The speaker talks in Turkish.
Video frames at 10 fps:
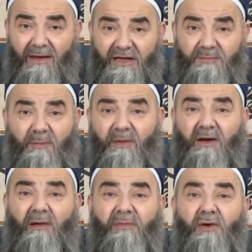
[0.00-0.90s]
Hiçbir
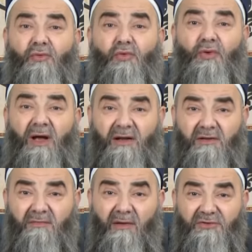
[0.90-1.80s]
peygamberin ruhu
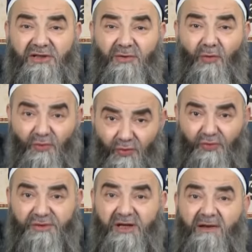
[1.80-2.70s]
yaratılmamıştı ki onun
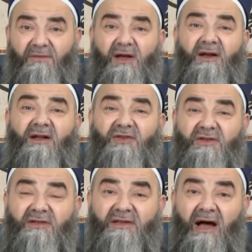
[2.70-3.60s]
ruhu şerifi
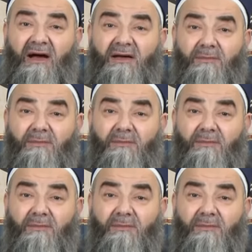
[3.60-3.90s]
yaratıldığında.